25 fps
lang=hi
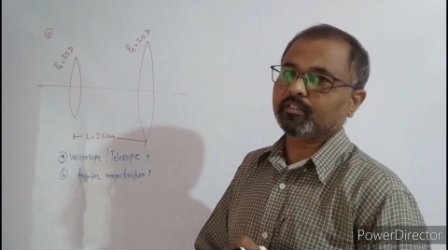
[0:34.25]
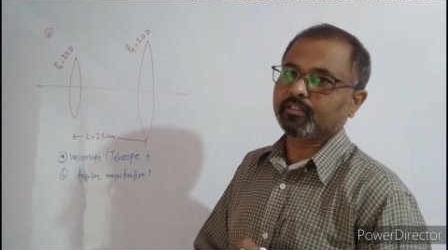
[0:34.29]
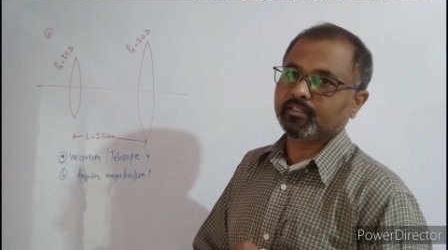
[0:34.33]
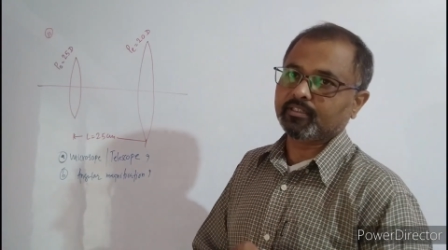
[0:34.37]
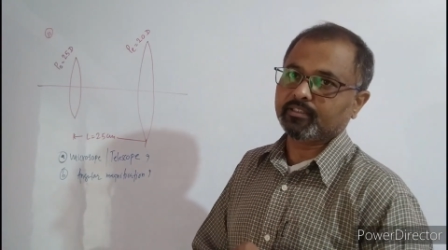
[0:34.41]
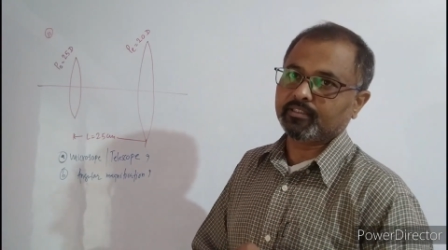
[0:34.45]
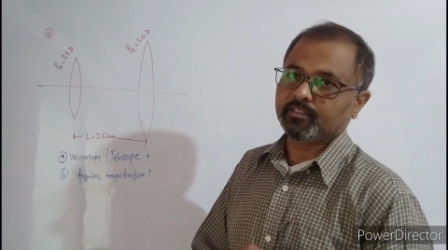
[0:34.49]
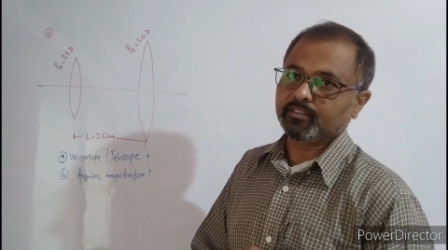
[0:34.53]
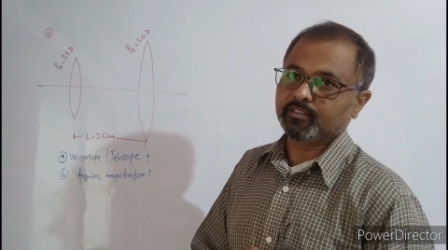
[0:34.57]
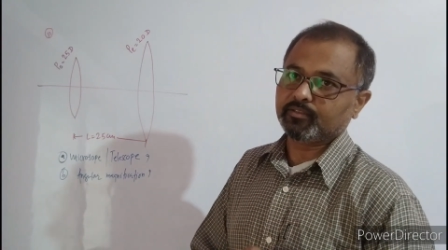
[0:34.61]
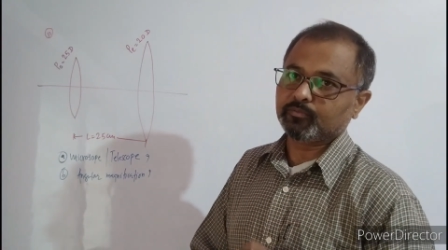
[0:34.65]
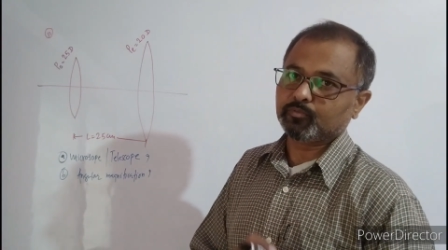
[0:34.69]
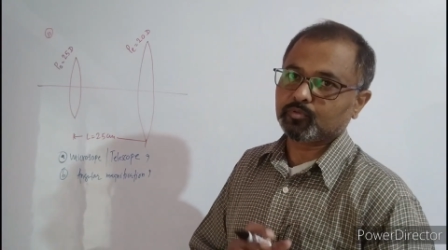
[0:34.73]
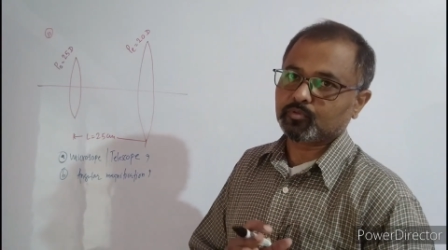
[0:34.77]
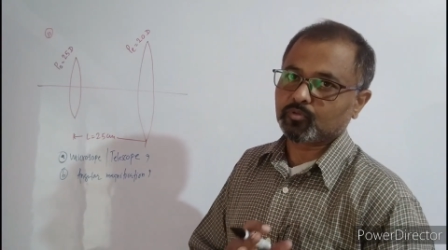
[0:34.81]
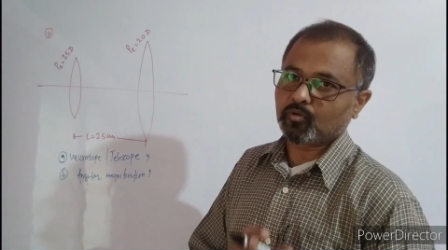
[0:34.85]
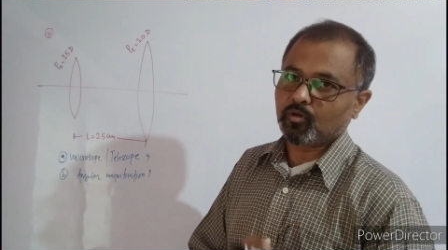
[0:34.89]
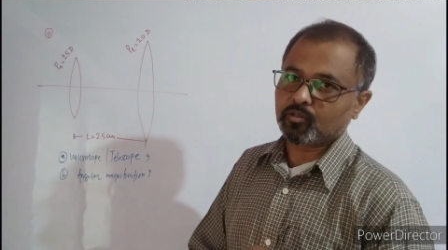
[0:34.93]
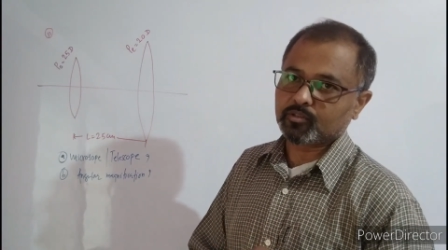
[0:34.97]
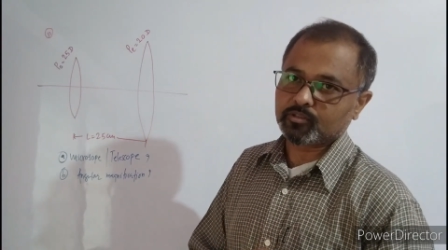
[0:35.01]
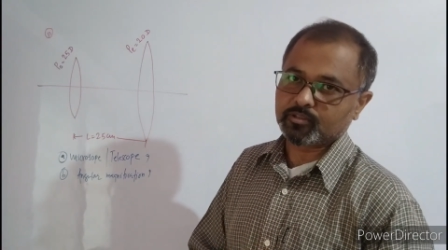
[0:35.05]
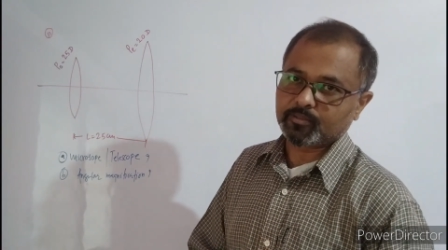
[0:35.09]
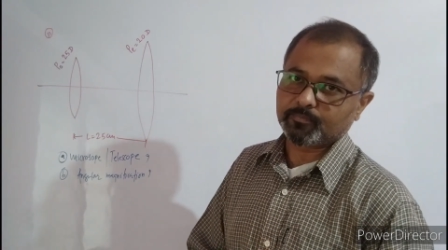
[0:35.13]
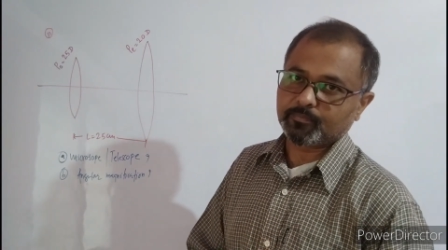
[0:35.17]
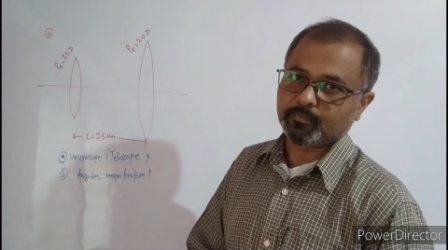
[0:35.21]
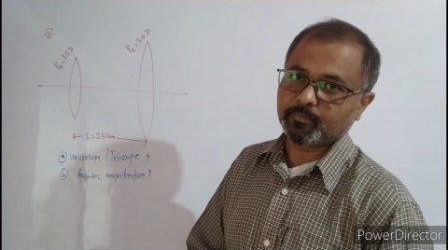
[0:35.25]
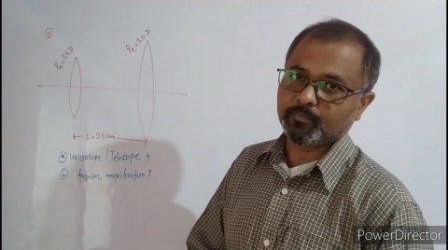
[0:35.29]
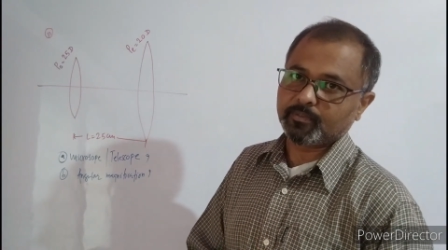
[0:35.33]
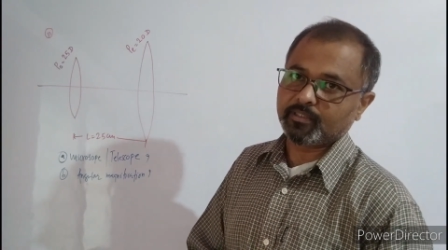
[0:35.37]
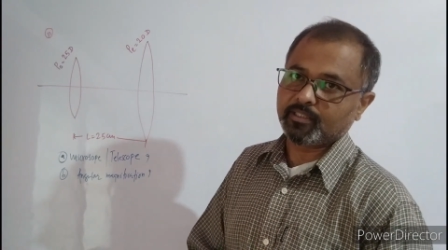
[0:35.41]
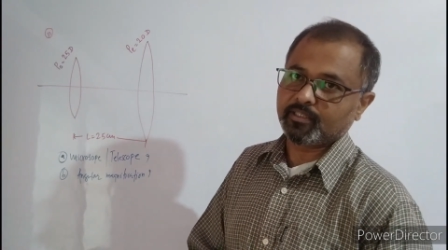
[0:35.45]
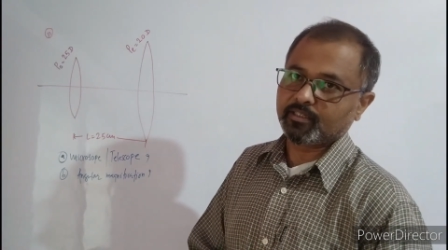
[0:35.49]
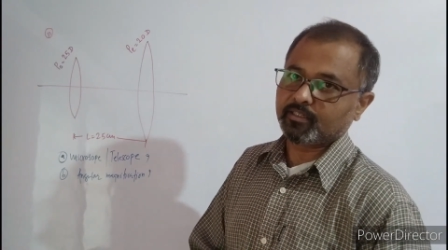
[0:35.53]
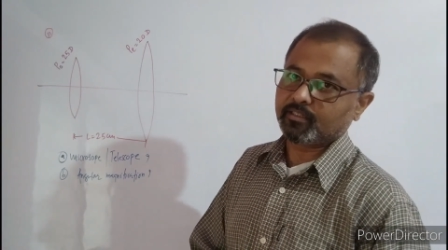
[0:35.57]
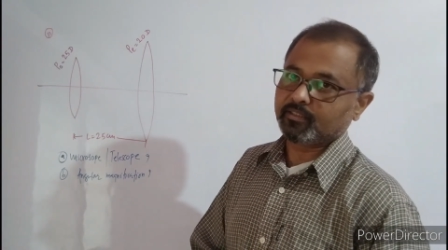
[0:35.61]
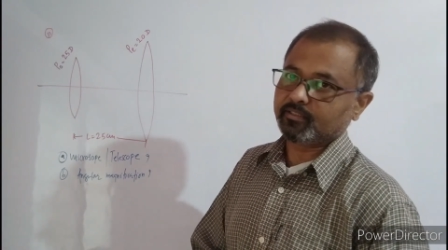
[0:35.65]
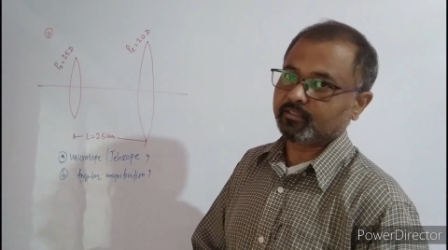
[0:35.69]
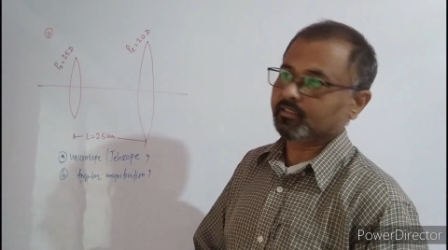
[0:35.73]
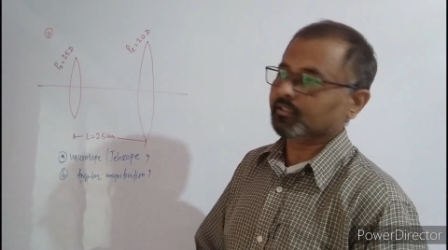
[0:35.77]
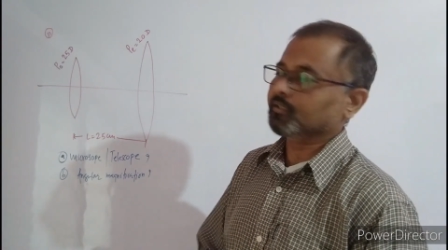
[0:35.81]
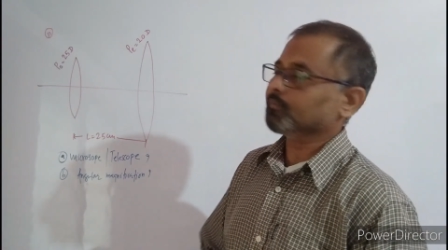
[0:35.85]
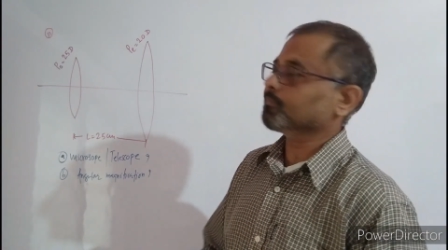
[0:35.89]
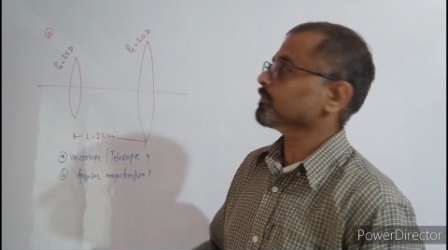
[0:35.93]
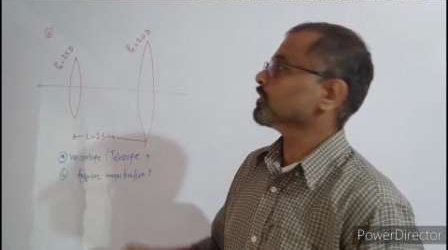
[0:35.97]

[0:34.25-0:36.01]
देखे थे उस कॉन्सेप्ट पर देखे थे